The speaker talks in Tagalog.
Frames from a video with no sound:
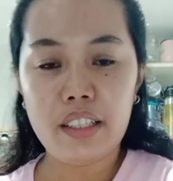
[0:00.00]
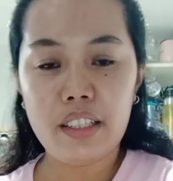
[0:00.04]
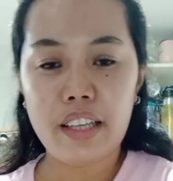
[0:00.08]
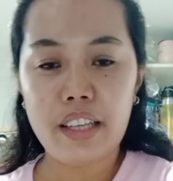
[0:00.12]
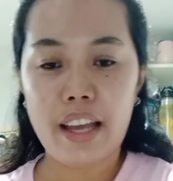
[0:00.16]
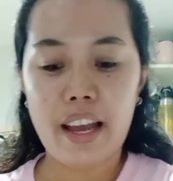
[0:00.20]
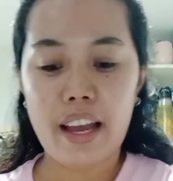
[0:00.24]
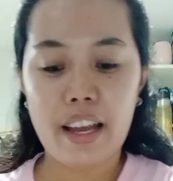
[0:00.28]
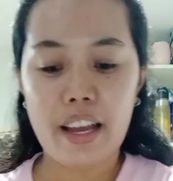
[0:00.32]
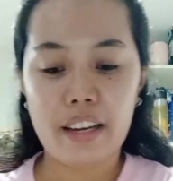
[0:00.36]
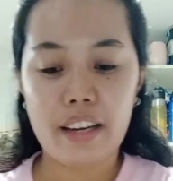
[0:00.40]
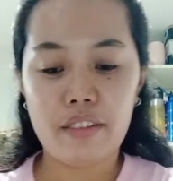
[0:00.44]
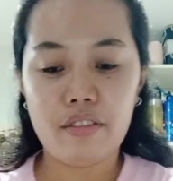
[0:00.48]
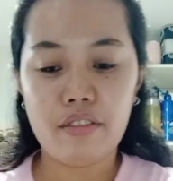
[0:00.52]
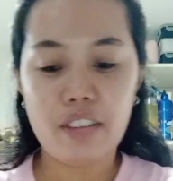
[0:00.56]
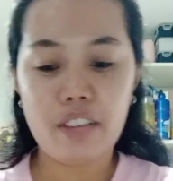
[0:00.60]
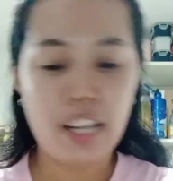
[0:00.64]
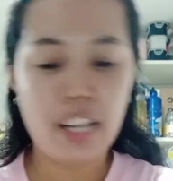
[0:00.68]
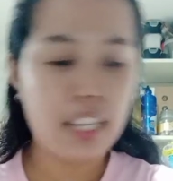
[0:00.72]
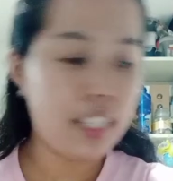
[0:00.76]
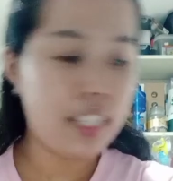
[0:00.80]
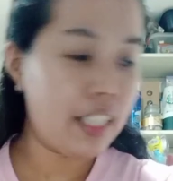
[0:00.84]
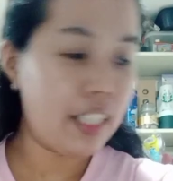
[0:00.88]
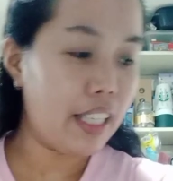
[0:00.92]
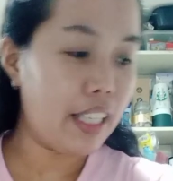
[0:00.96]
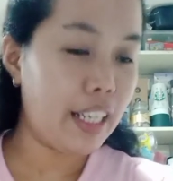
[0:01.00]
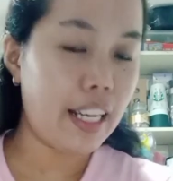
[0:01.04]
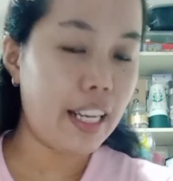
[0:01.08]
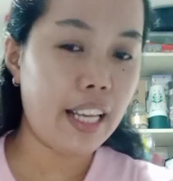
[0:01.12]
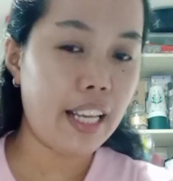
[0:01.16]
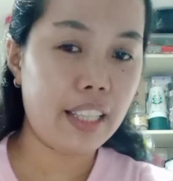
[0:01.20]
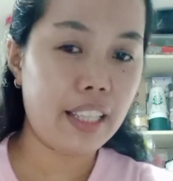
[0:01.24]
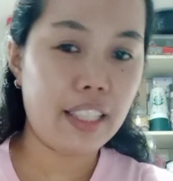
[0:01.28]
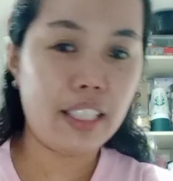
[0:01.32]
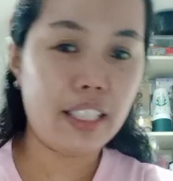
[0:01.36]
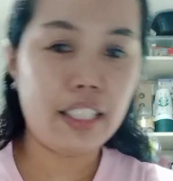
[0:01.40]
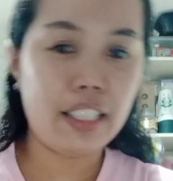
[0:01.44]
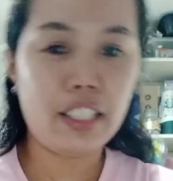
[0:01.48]
Yan, hugasan na
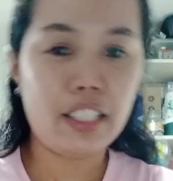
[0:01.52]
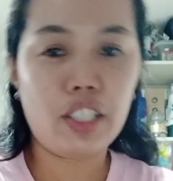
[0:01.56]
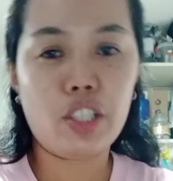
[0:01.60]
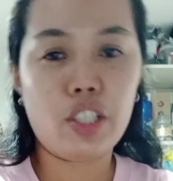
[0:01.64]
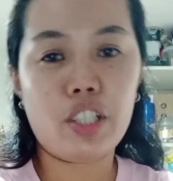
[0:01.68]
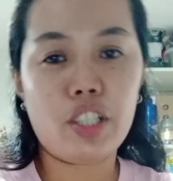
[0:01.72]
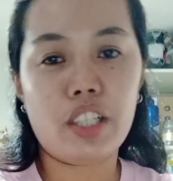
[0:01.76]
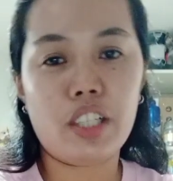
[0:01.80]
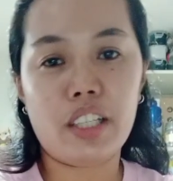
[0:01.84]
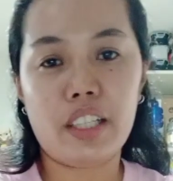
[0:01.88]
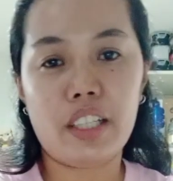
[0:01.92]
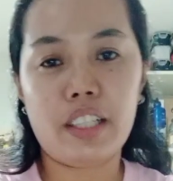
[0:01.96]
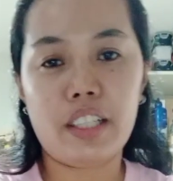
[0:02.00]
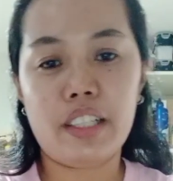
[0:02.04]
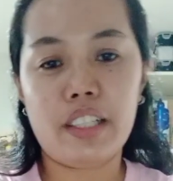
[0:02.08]
natin siya.